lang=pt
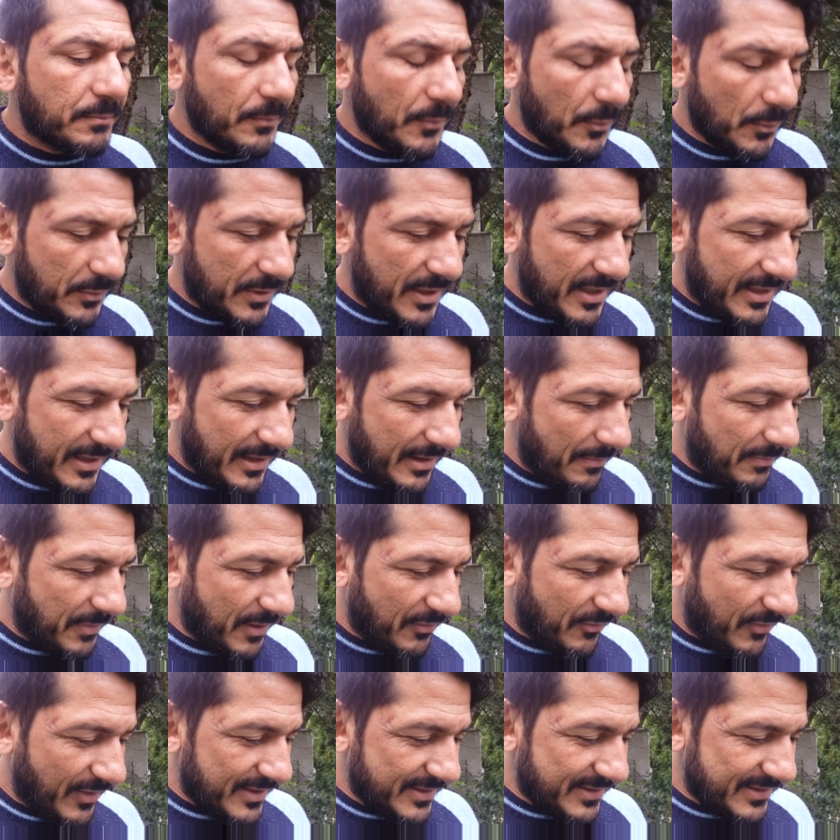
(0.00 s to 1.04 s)
O que, que é
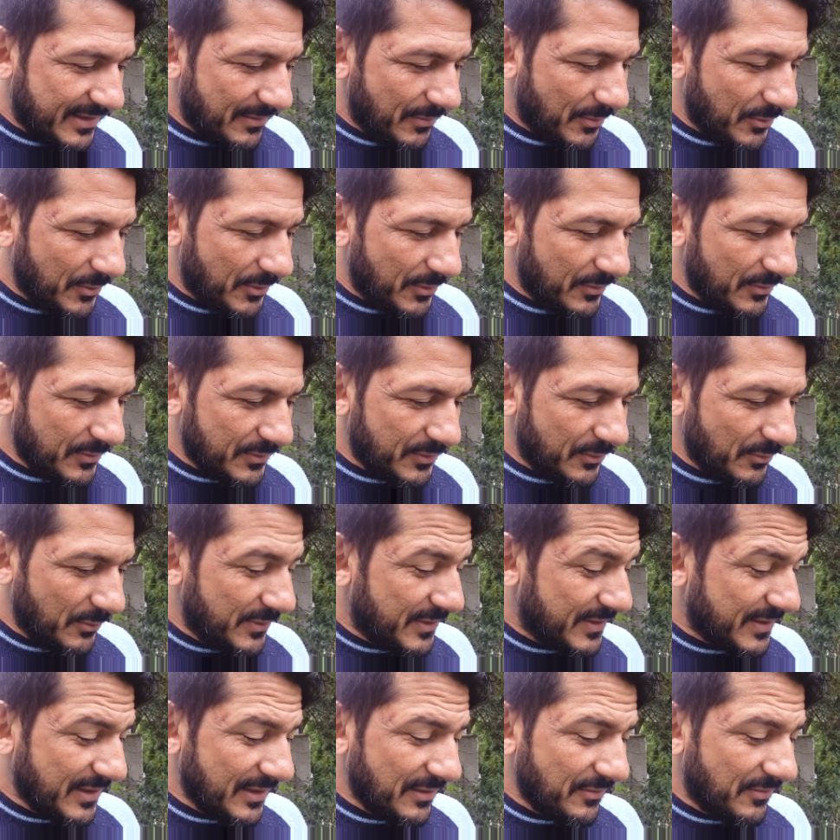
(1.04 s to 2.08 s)
para fazer, meu Deus? Eu
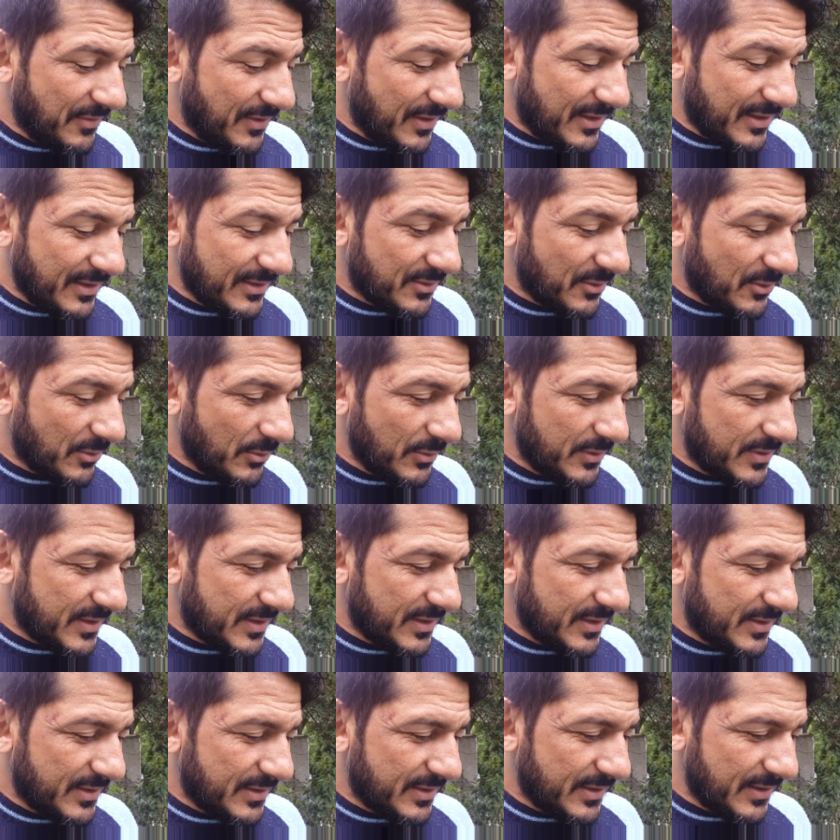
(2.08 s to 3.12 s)
escrevi aqui, só que eu
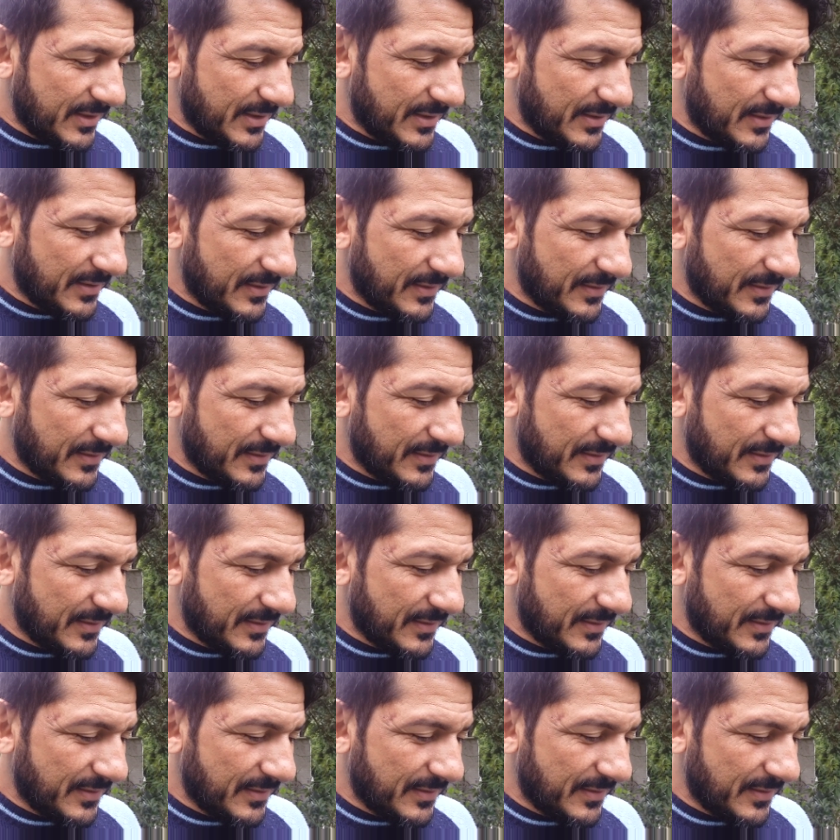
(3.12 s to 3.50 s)
esqueci.